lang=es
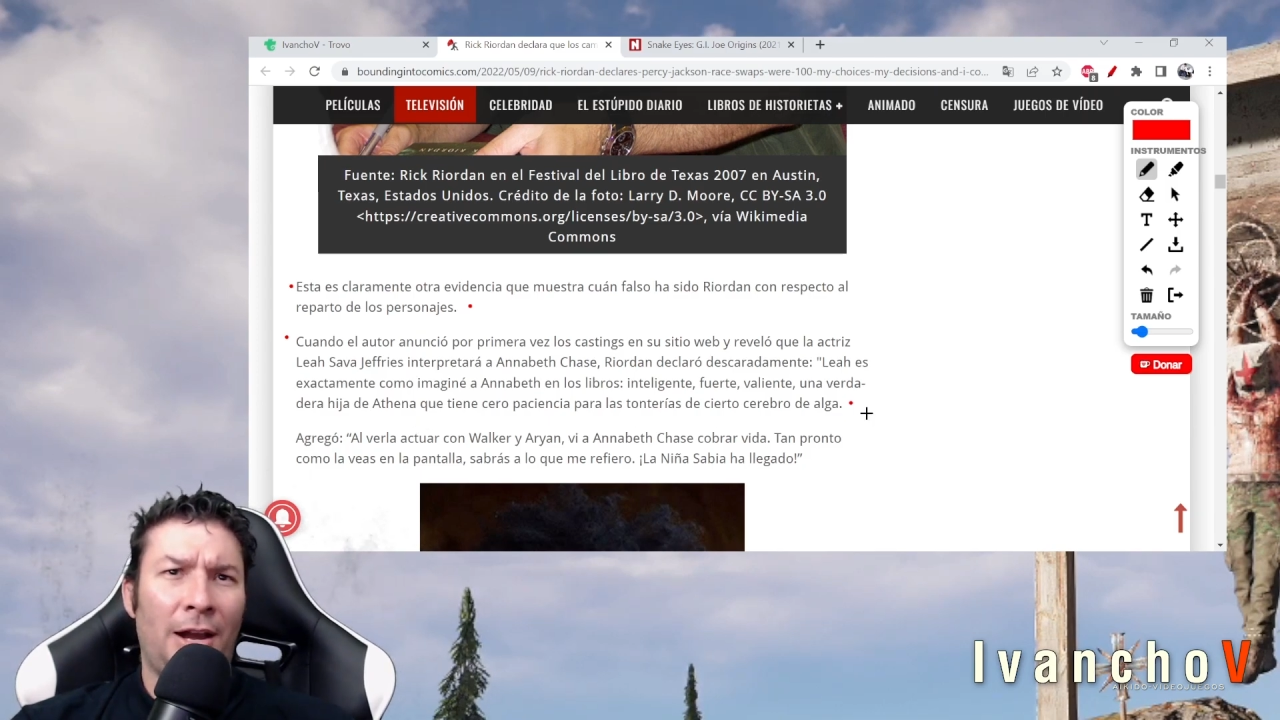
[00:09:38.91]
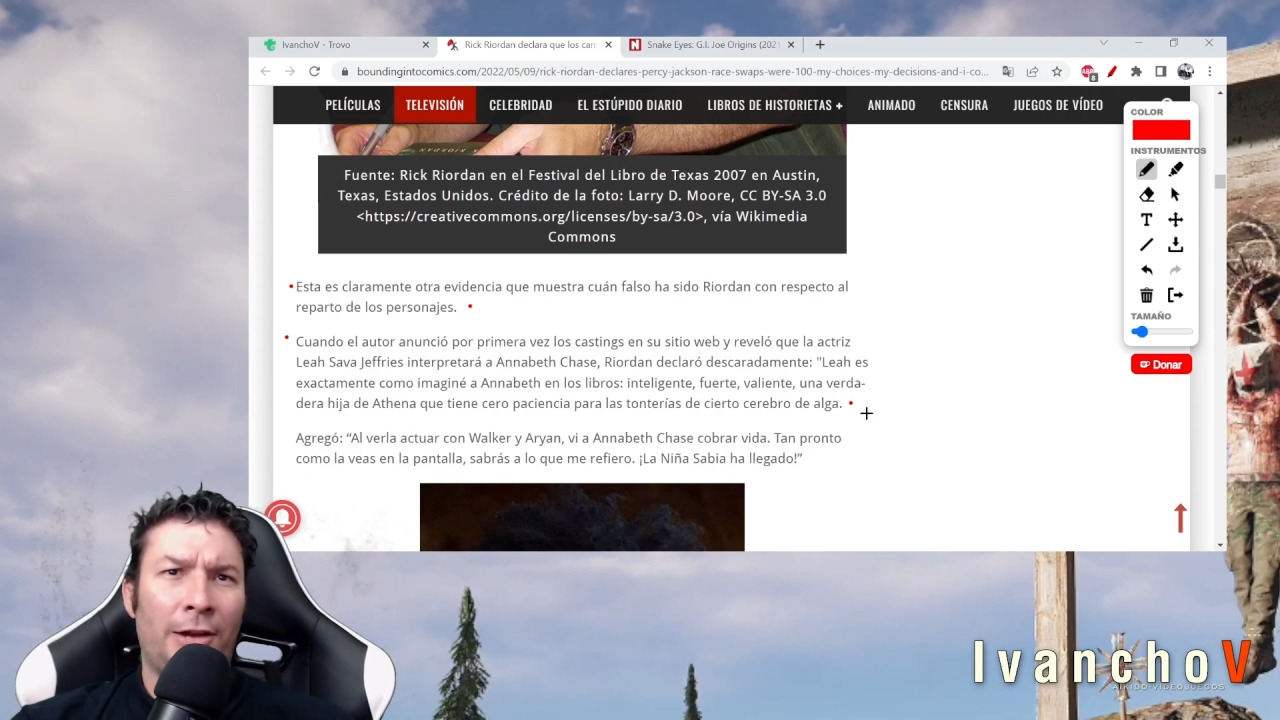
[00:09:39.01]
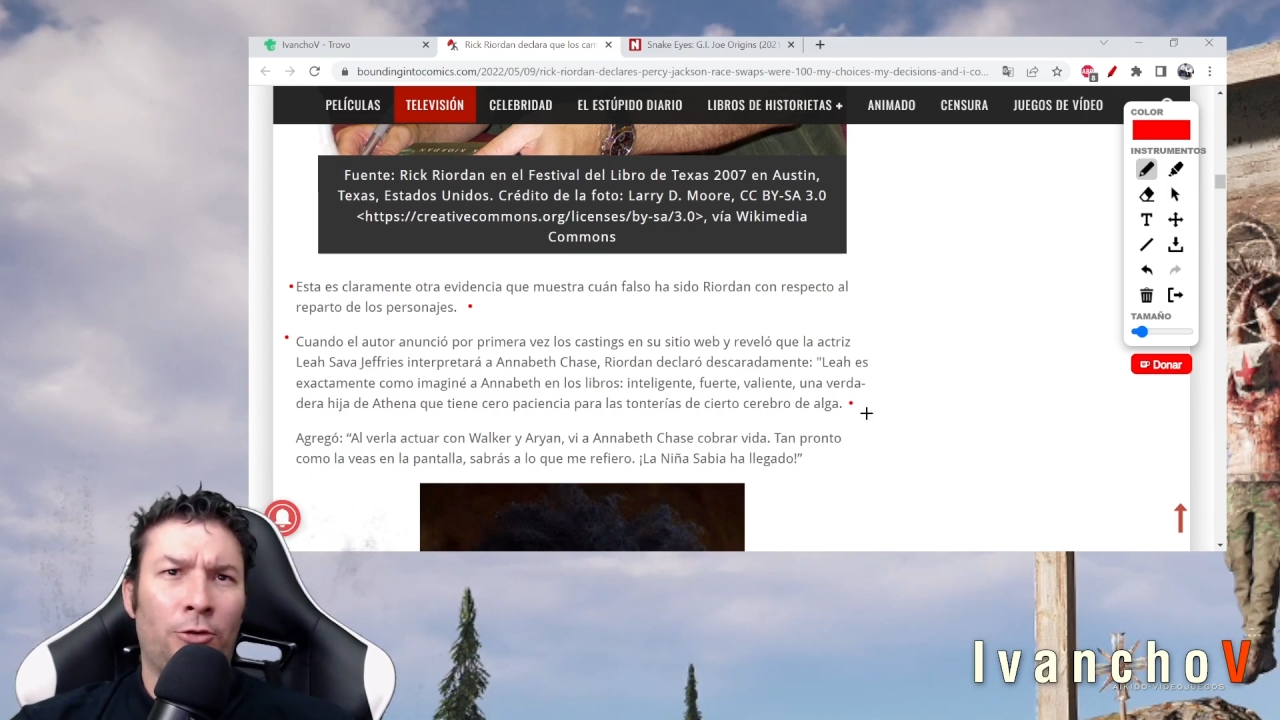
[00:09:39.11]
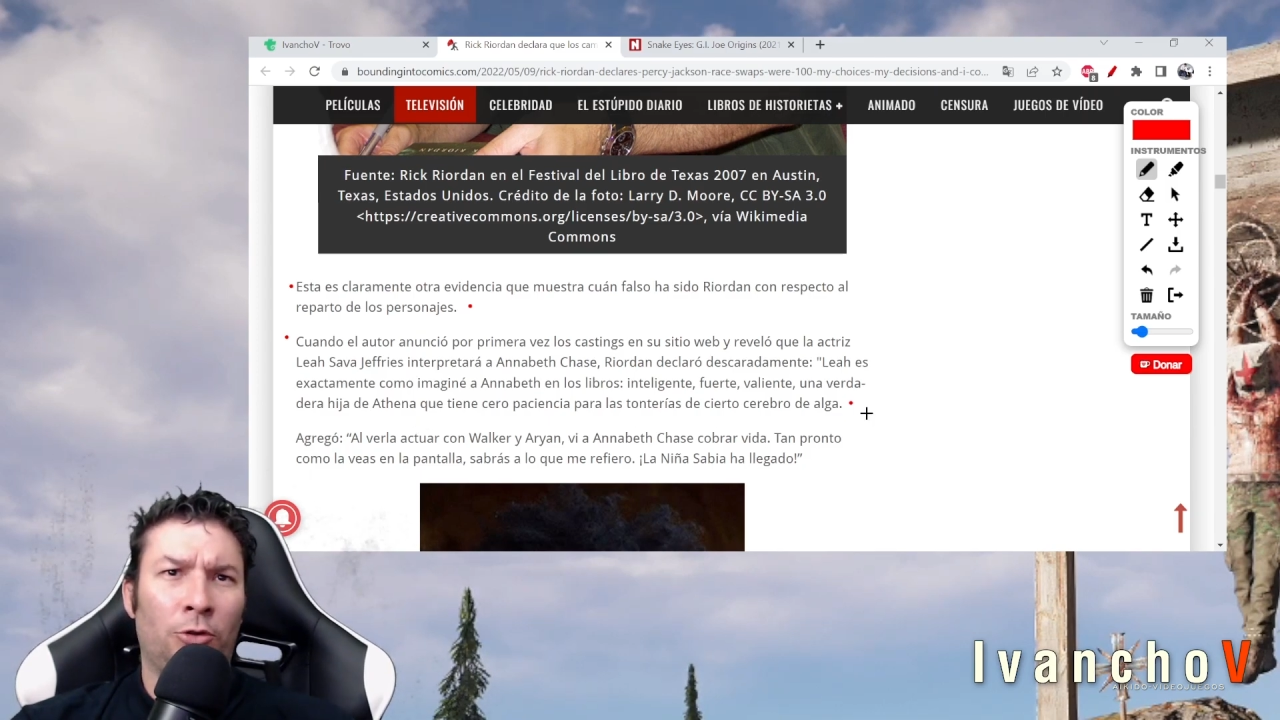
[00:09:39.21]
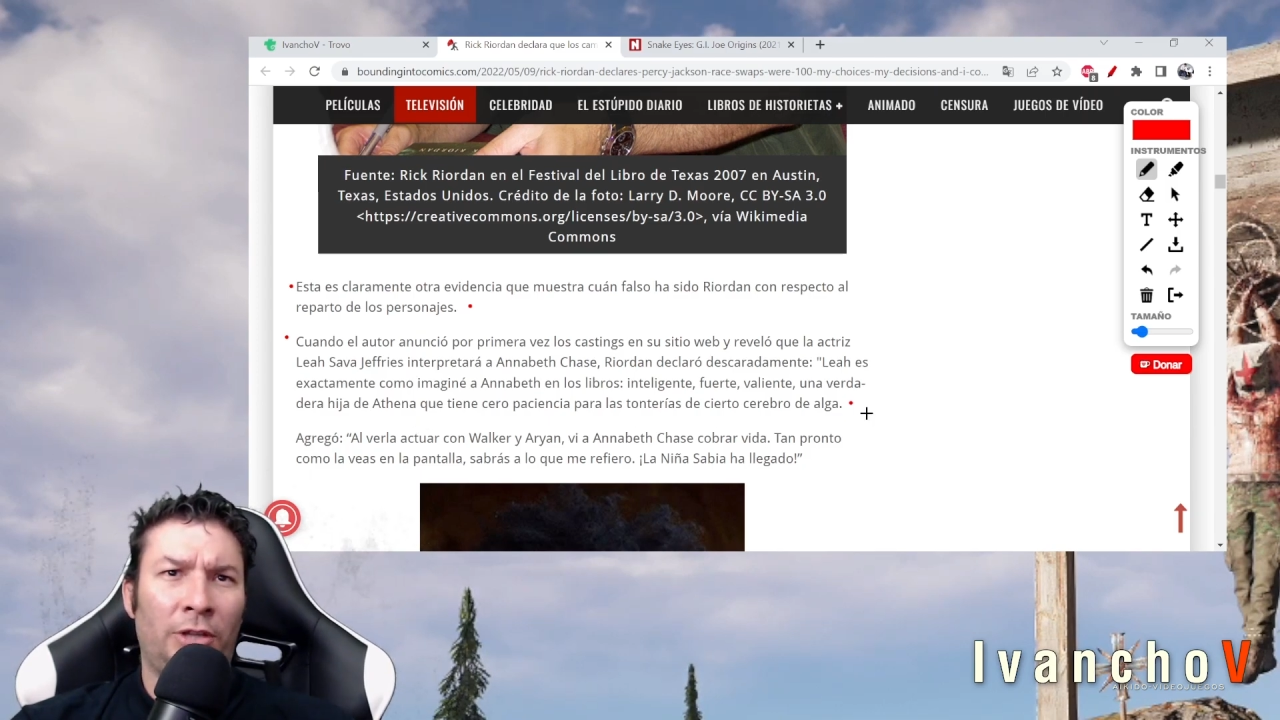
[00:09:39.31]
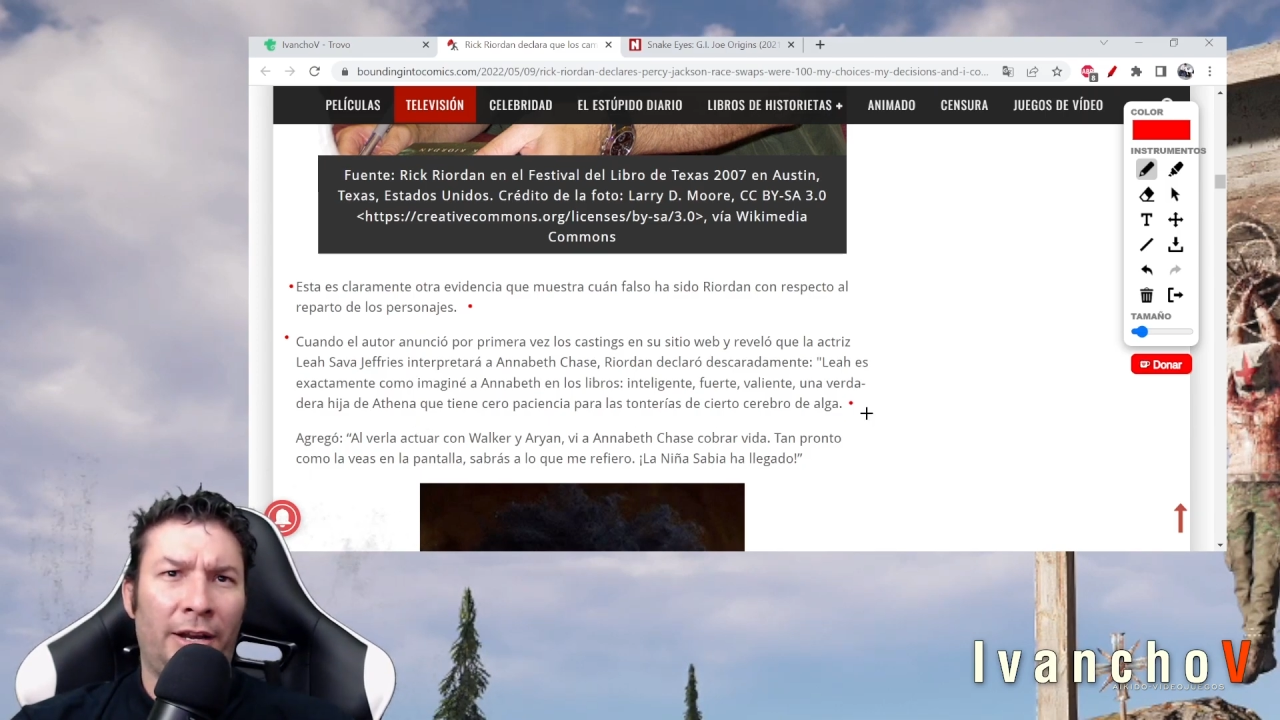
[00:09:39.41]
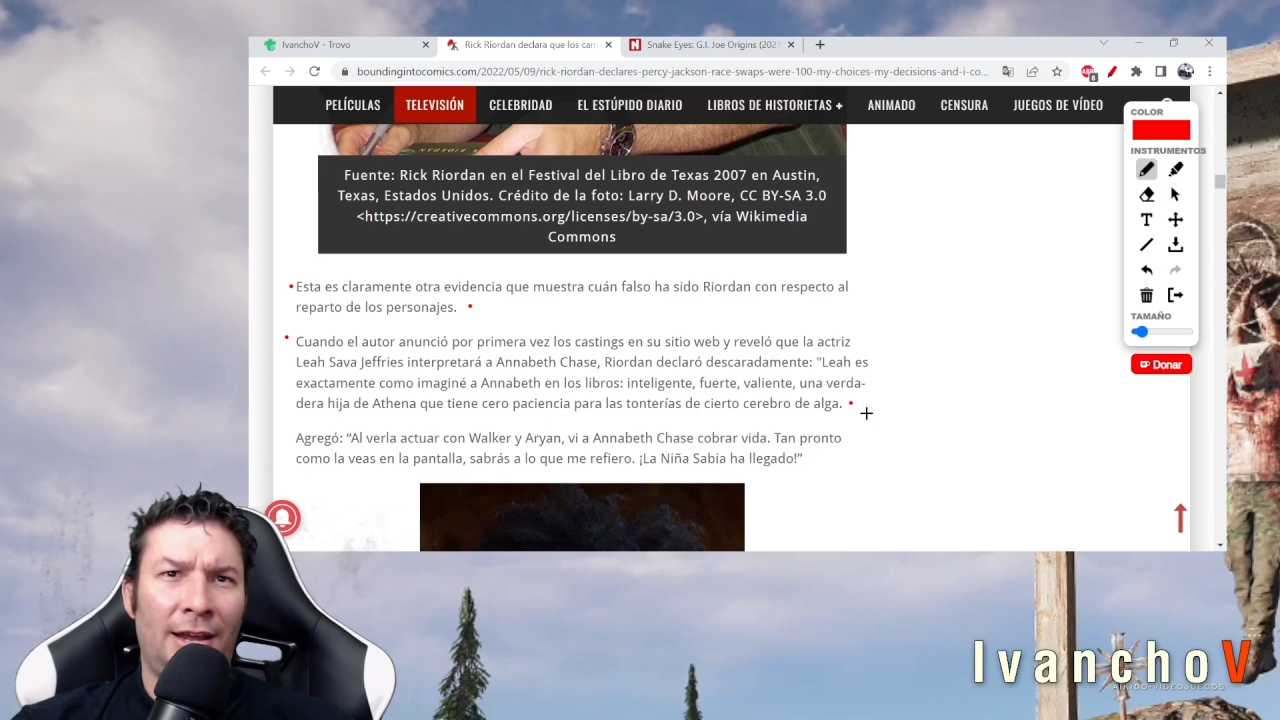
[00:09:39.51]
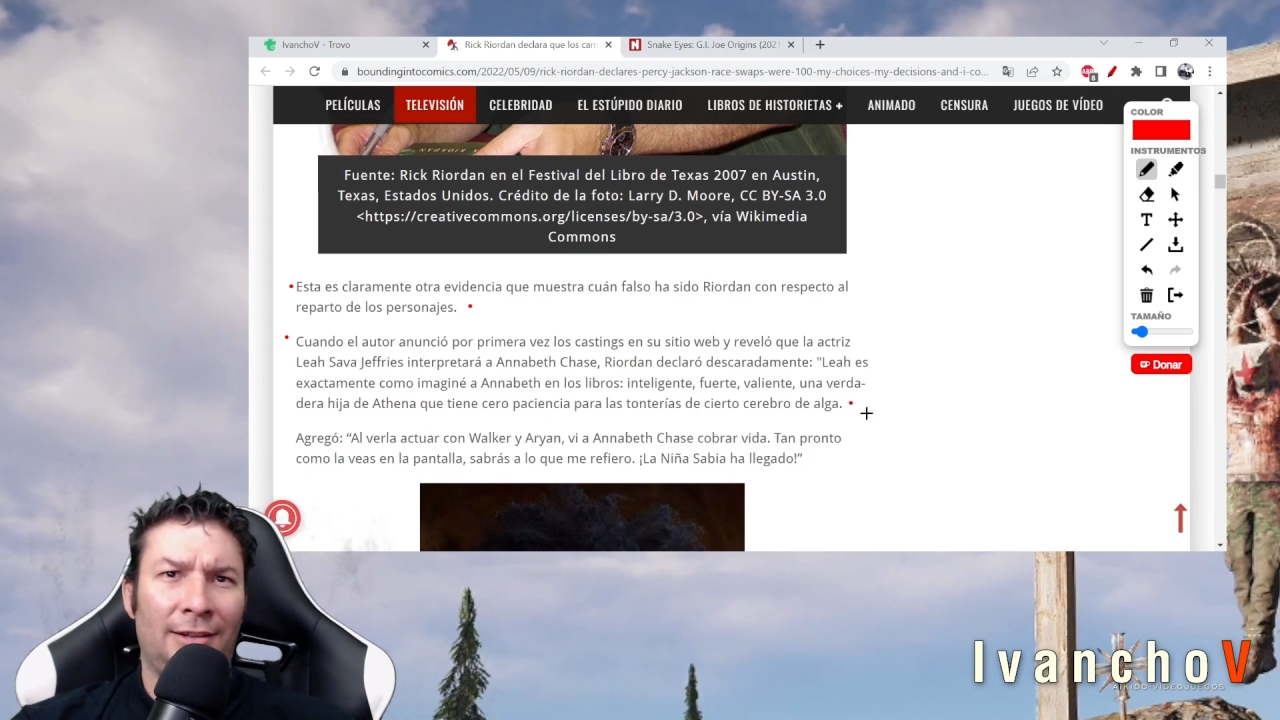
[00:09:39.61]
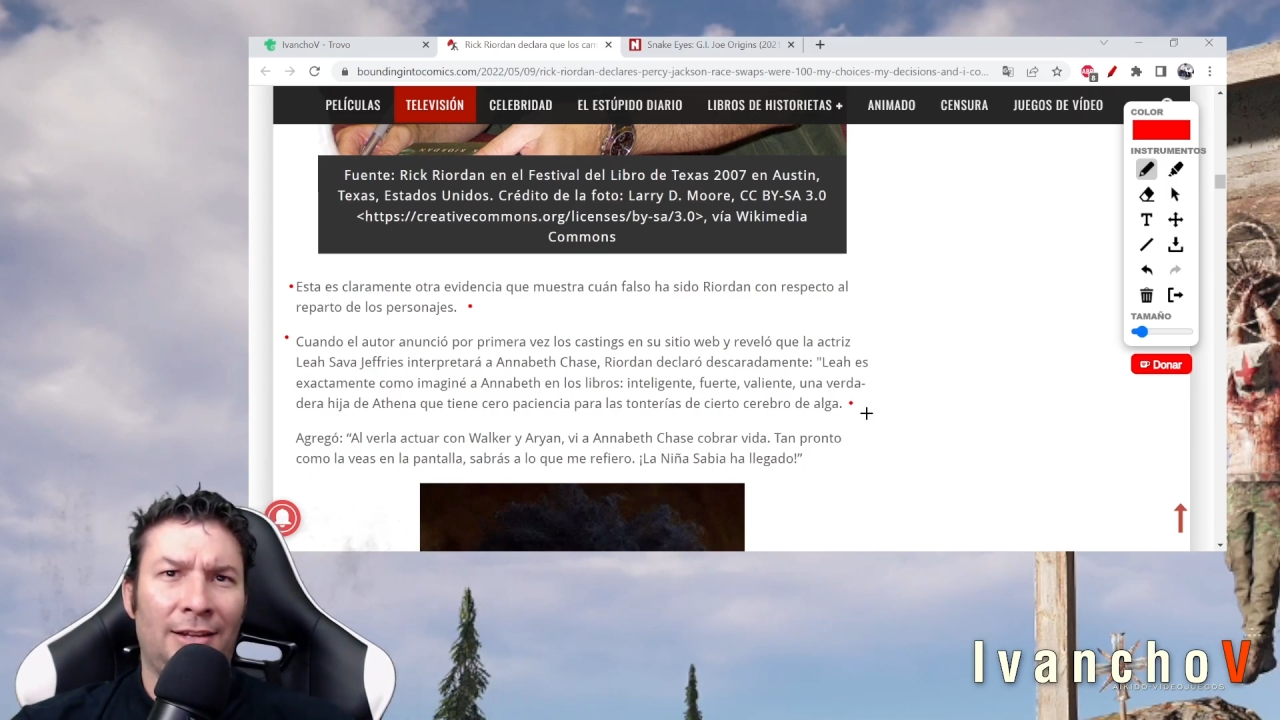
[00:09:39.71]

las tonterías